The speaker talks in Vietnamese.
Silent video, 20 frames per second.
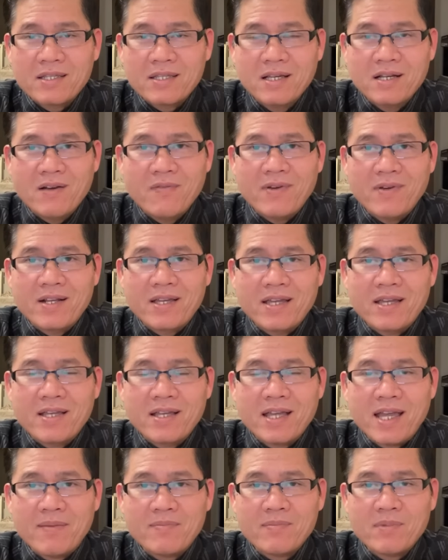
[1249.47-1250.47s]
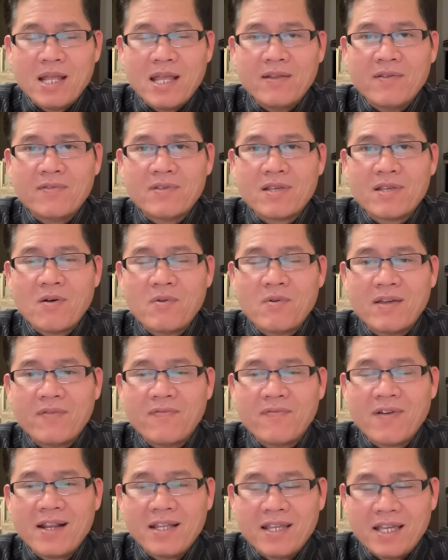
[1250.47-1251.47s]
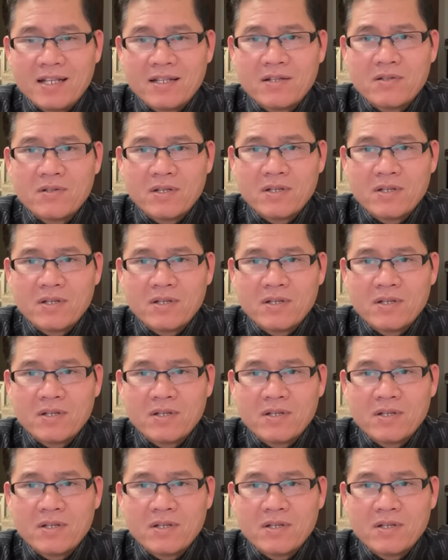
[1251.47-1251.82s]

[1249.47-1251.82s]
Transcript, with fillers: chứ không phải em nên sau khi phát hiện